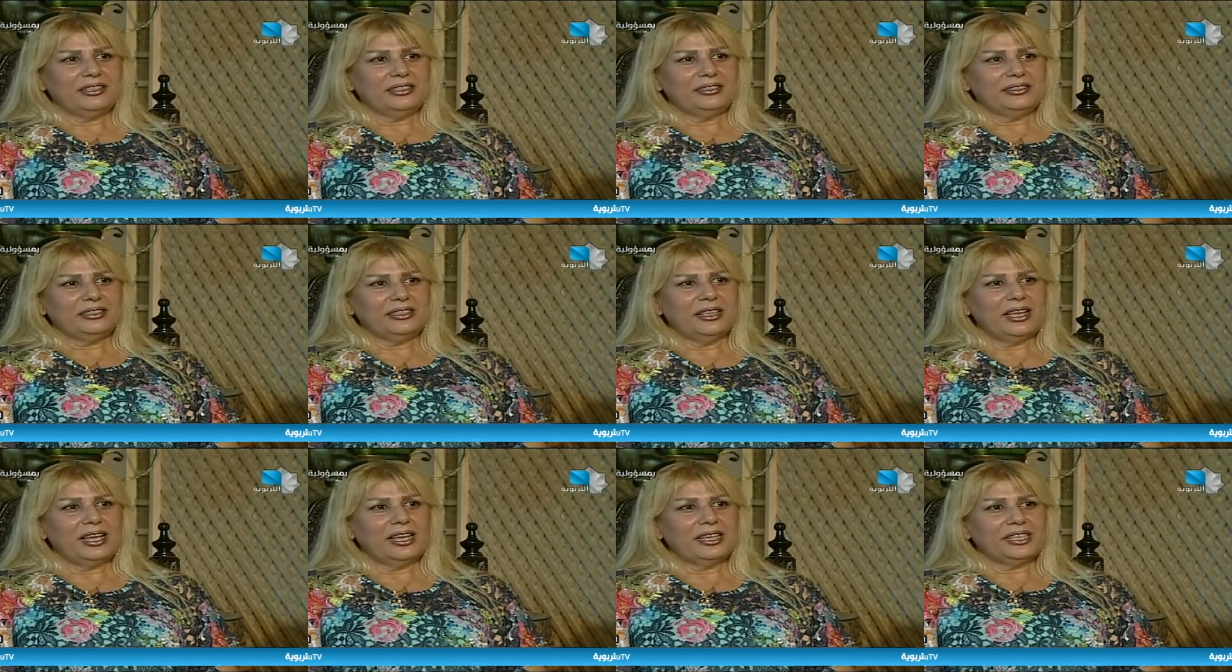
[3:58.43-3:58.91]

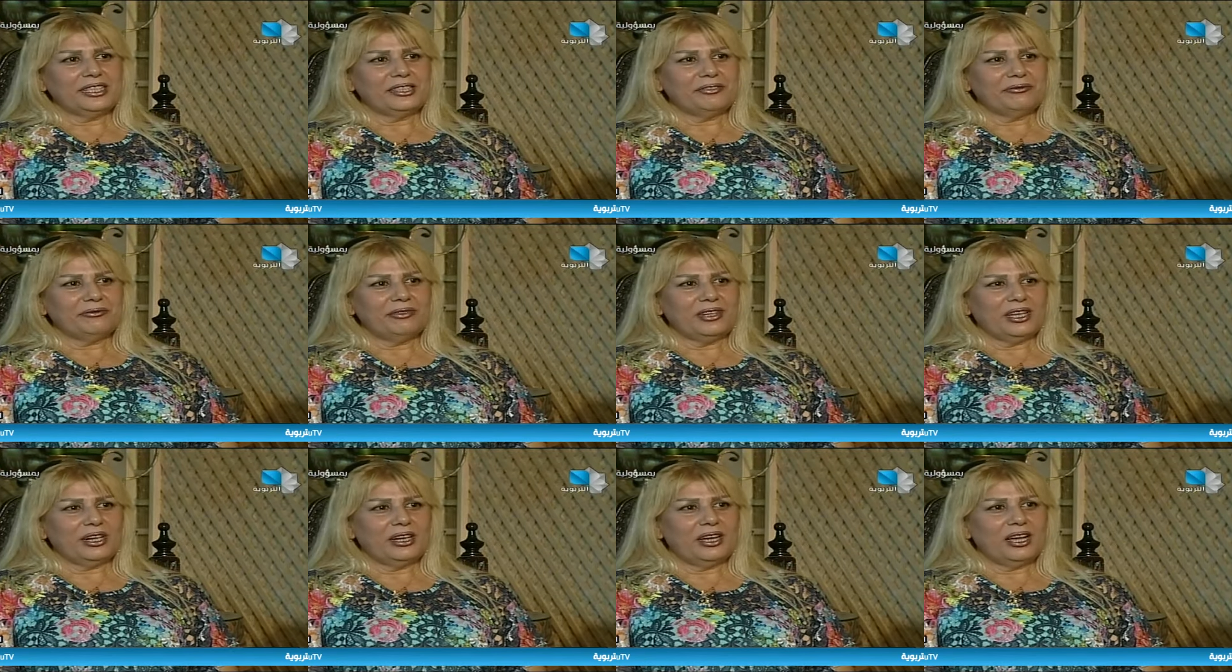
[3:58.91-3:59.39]
عطائي
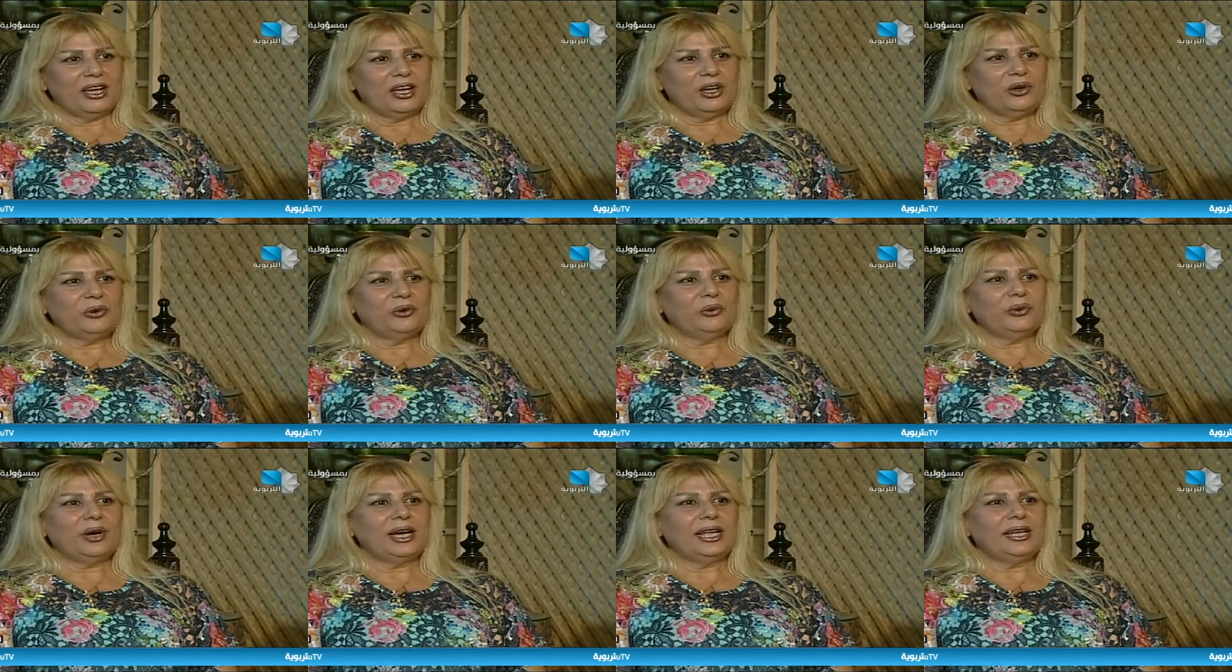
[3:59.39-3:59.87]

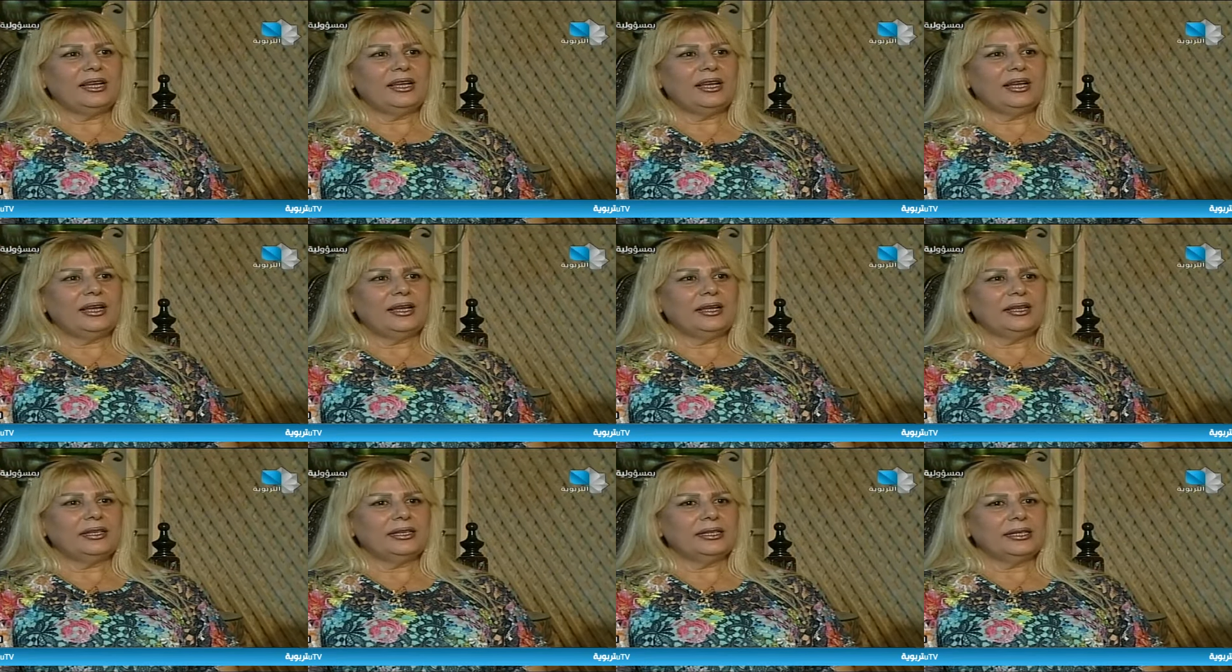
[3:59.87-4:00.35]
فرح وعلى